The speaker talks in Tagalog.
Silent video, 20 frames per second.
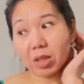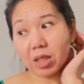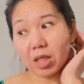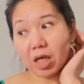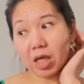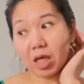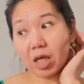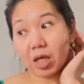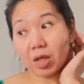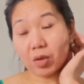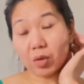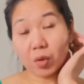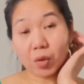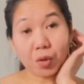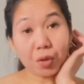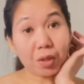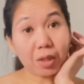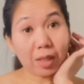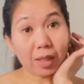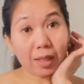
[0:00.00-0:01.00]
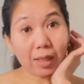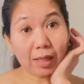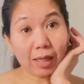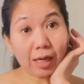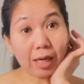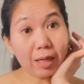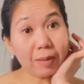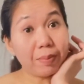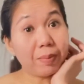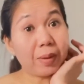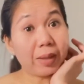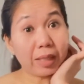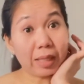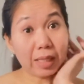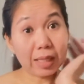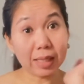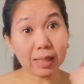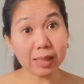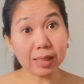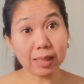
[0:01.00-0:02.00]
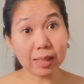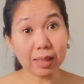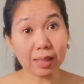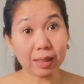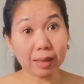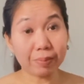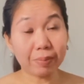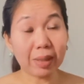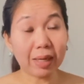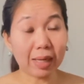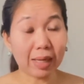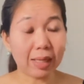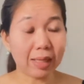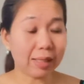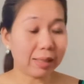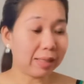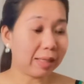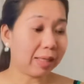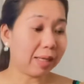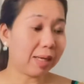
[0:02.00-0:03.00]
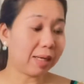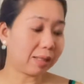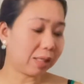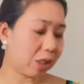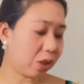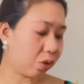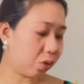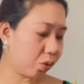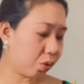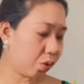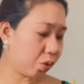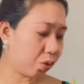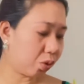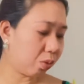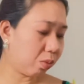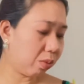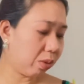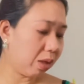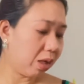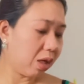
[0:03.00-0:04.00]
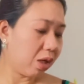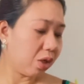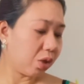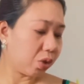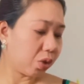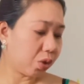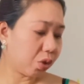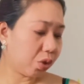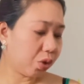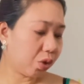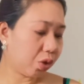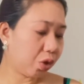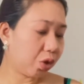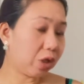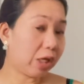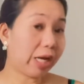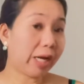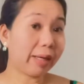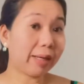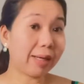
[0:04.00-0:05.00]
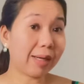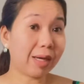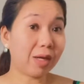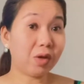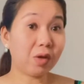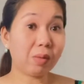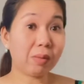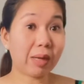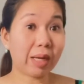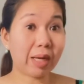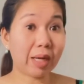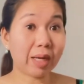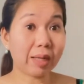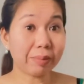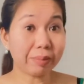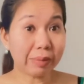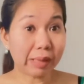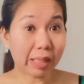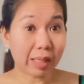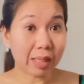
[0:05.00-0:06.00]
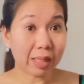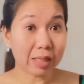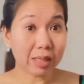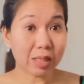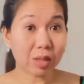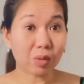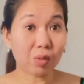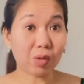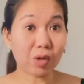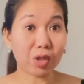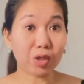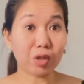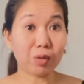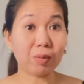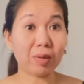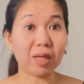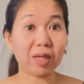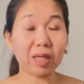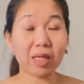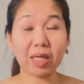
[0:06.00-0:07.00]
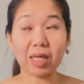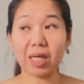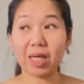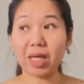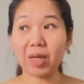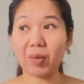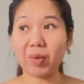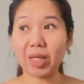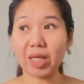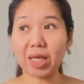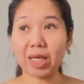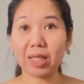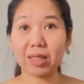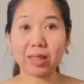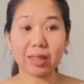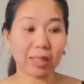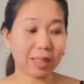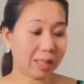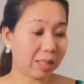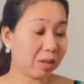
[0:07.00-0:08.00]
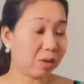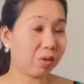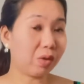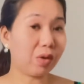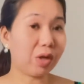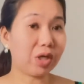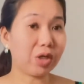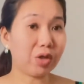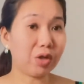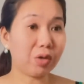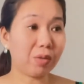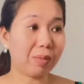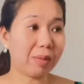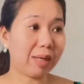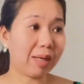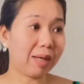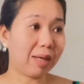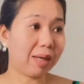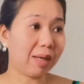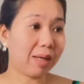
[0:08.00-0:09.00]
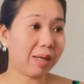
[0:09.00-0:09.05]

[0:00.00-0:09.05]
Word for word: na Rose Daily Life, parehas ng pangalan ng aking YouTube. So, doon lagi kayong ma-update sa kung ano yung mga ginagawa natin at kung ano yung mga